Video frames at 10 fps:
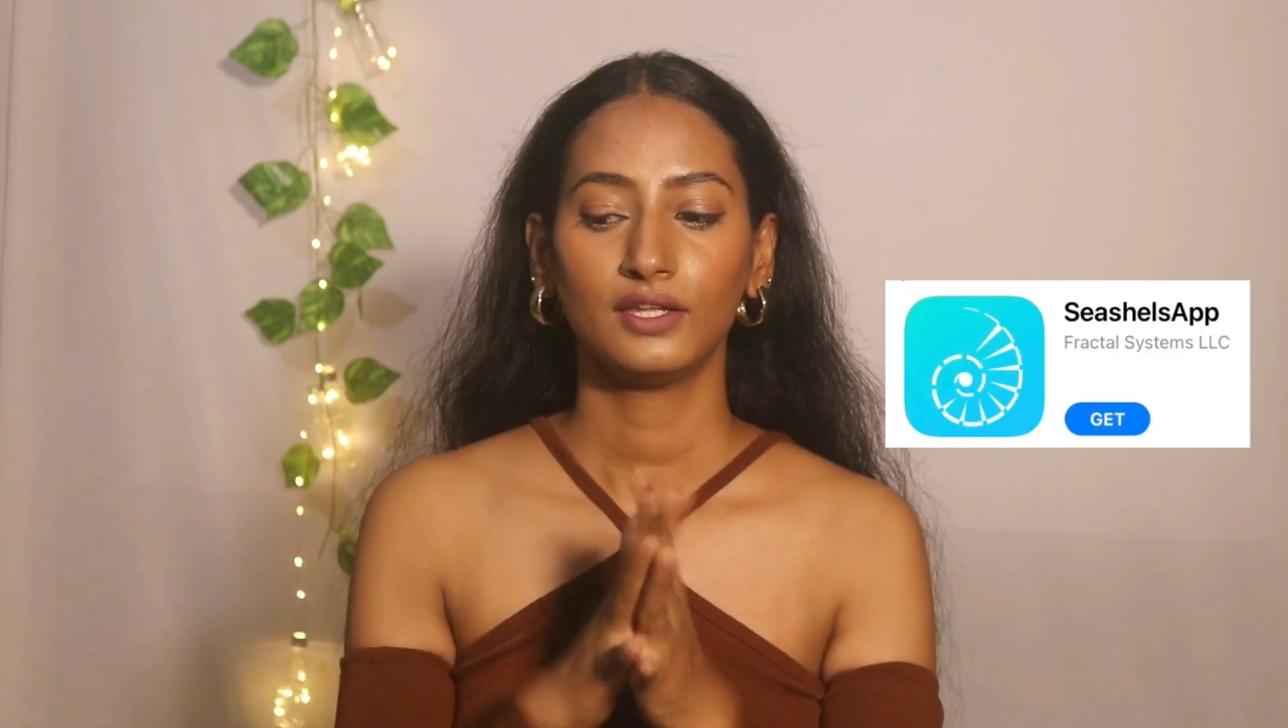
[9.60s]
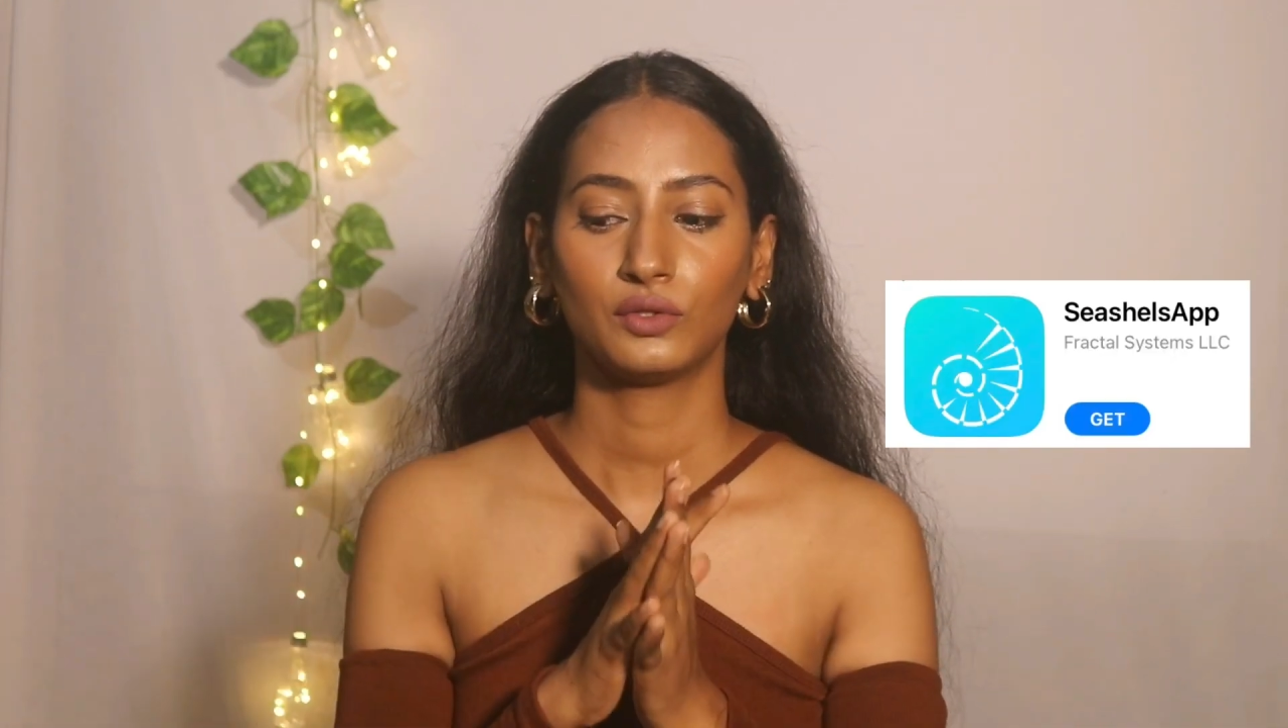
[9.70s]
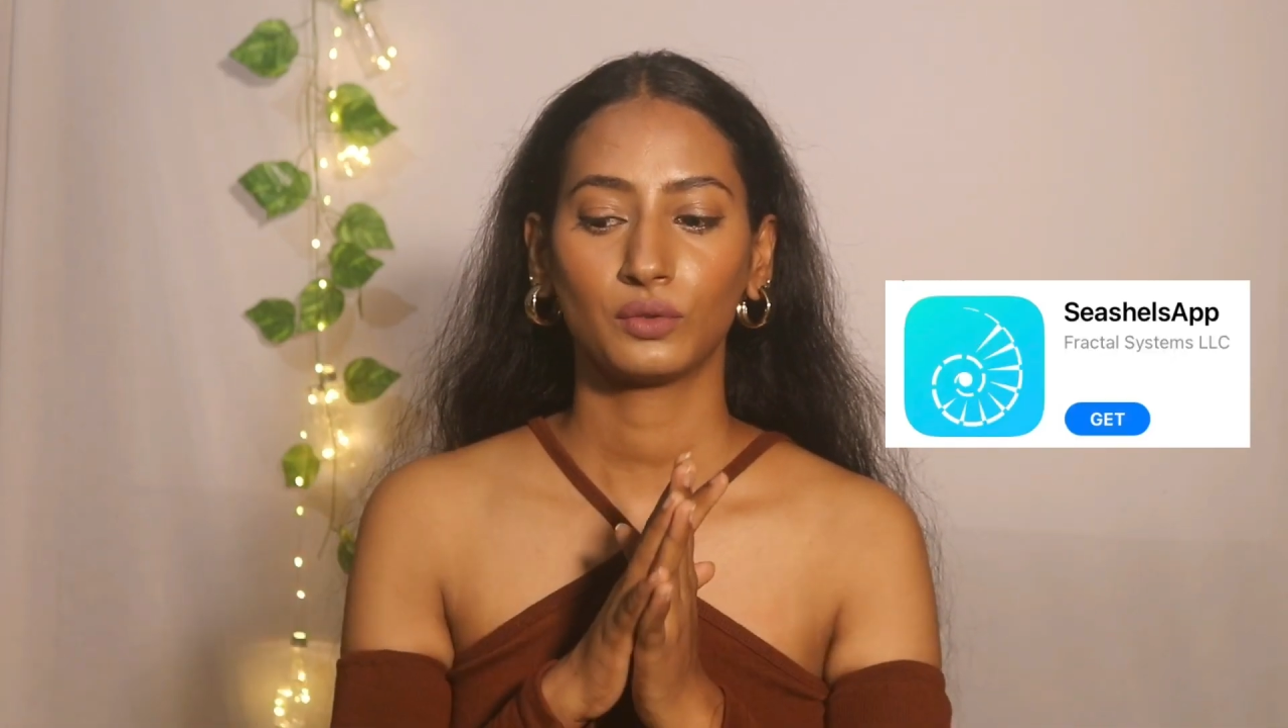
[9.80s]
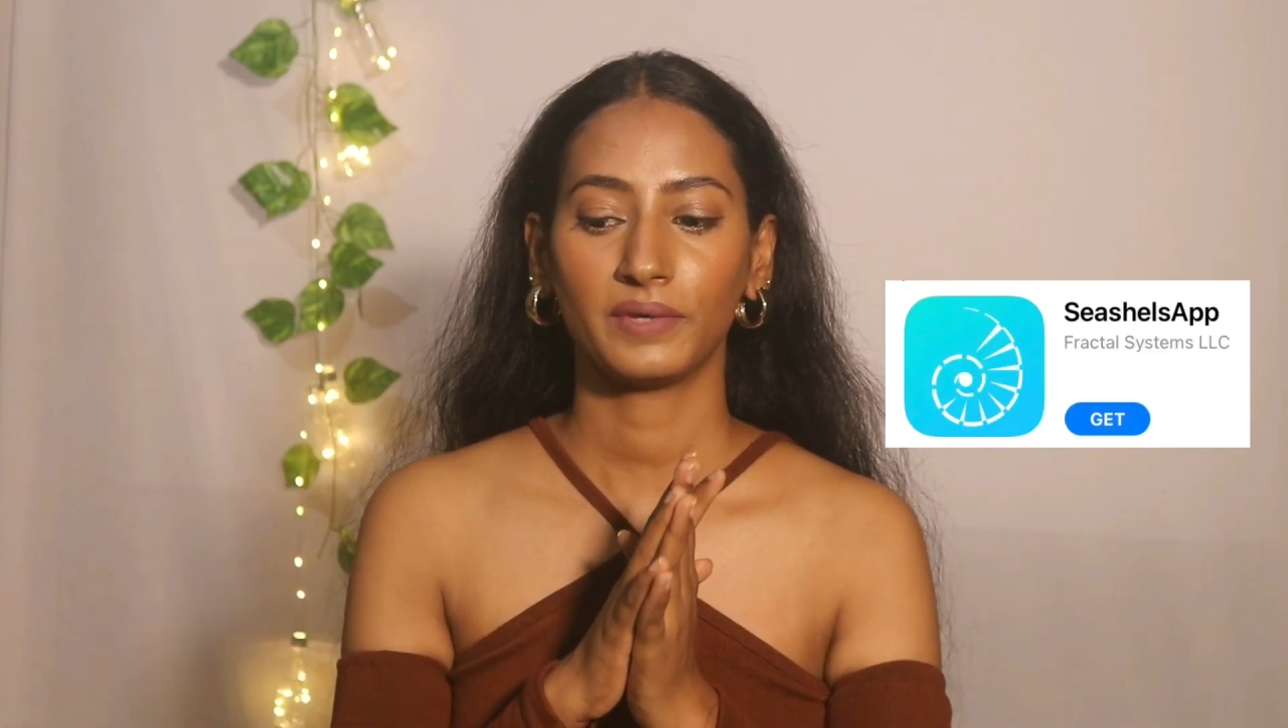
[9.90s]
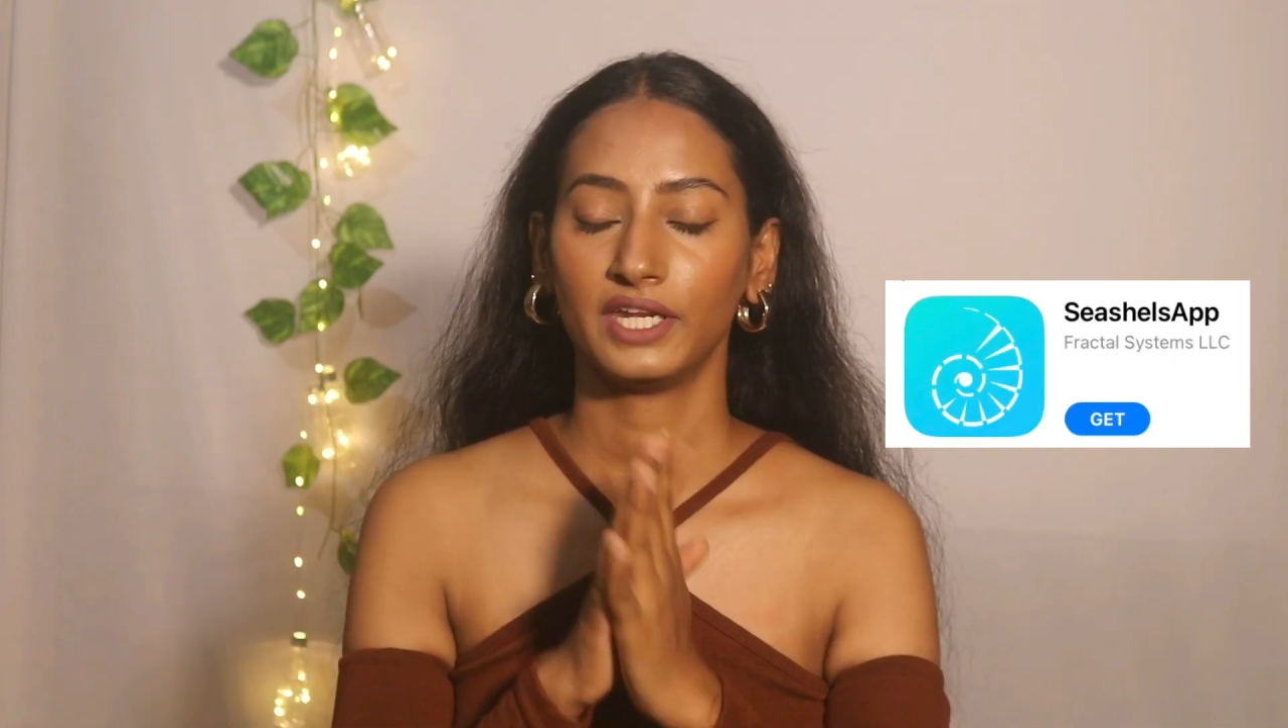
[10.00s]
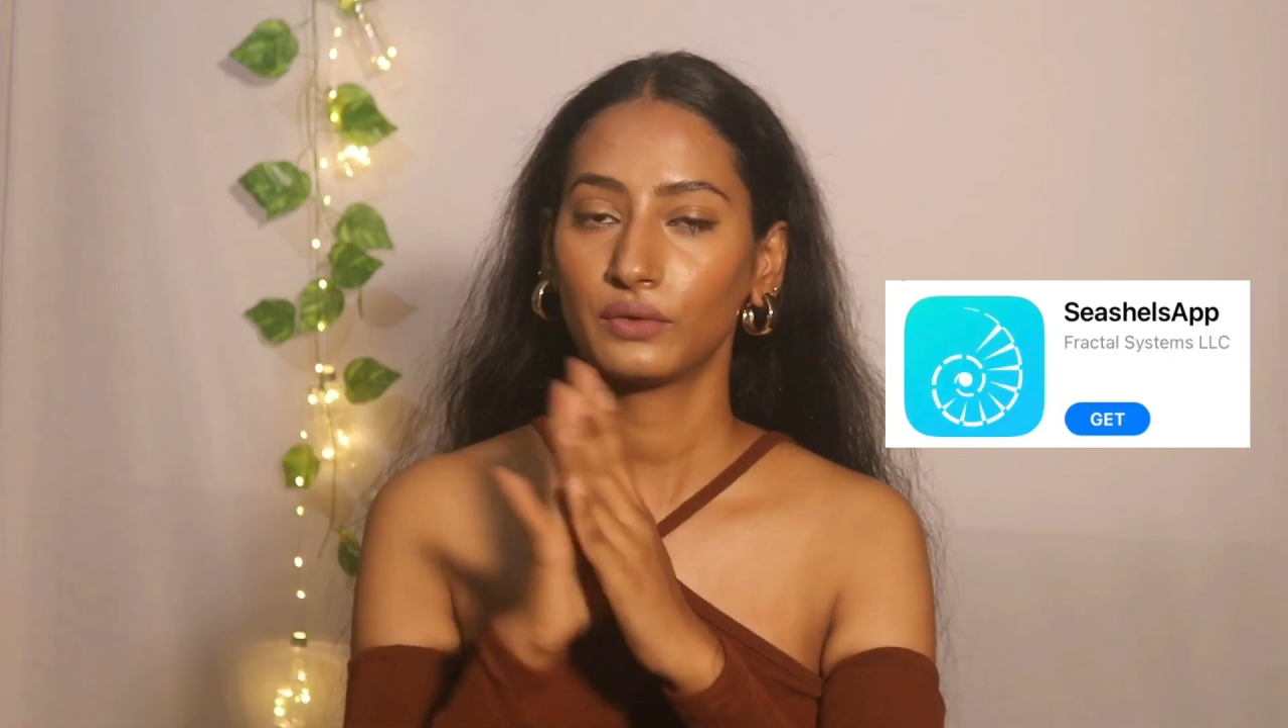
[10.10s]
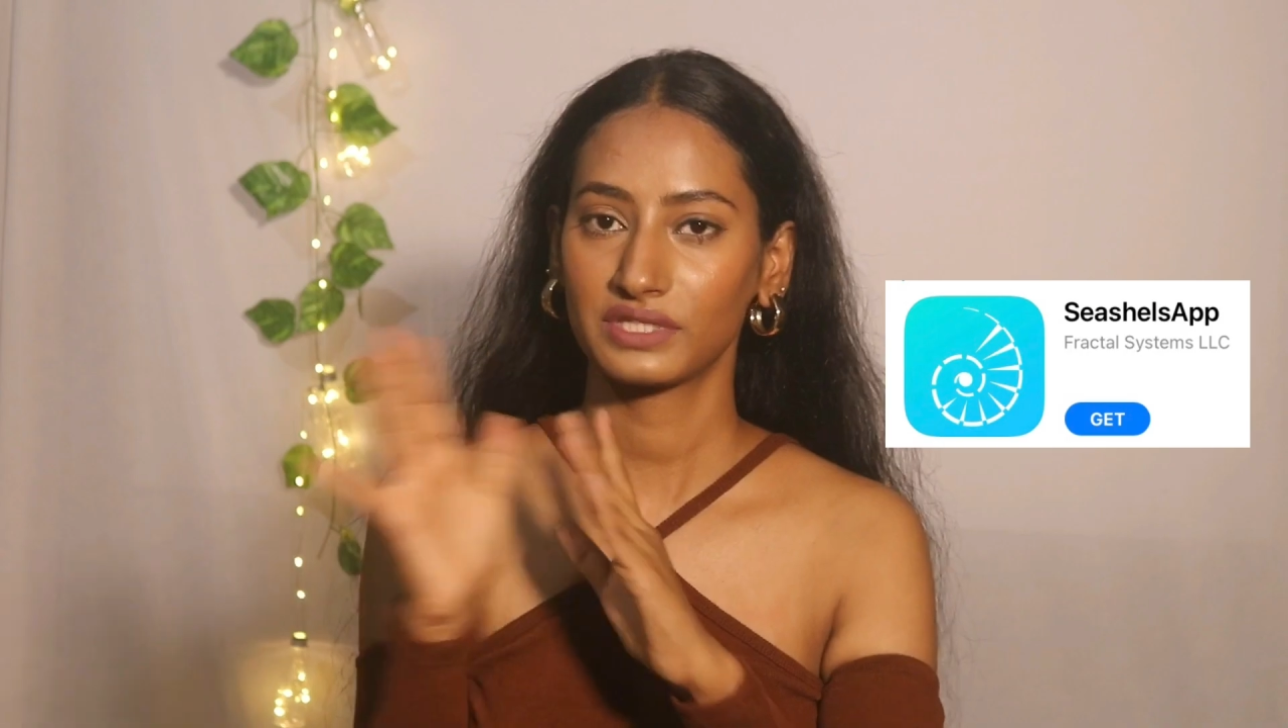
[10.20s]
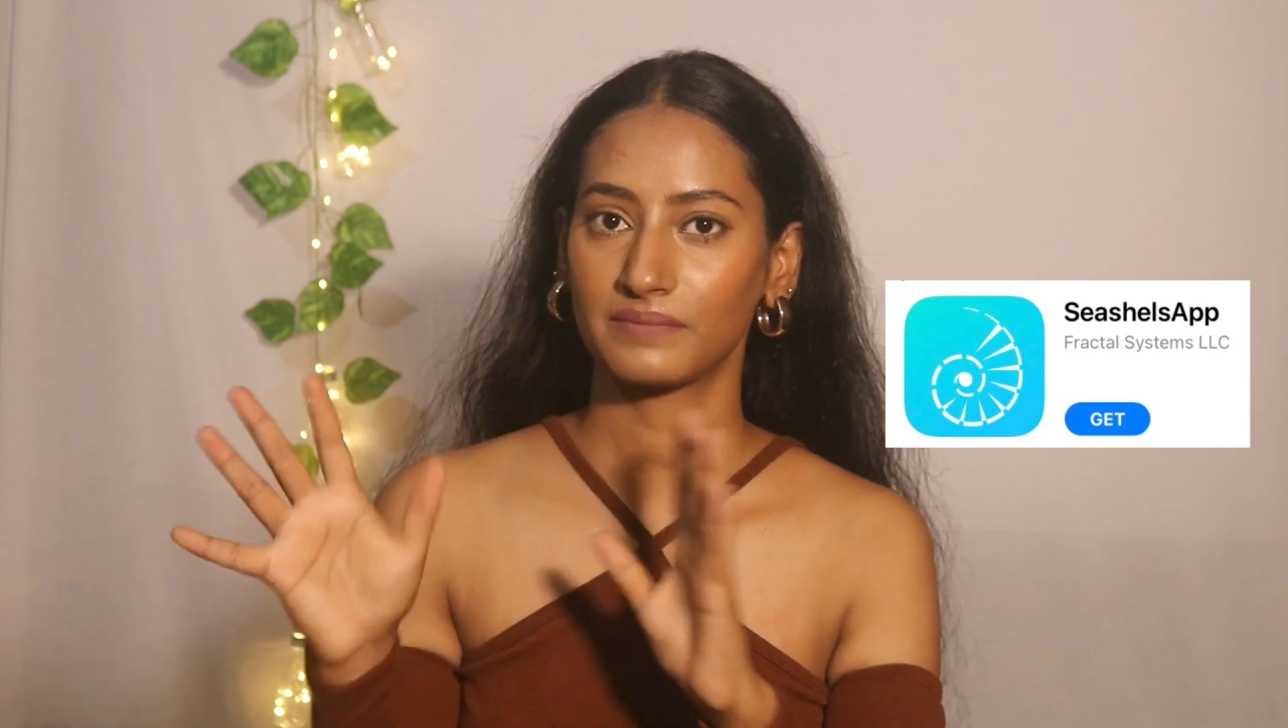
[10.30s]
तो मैंने कुछ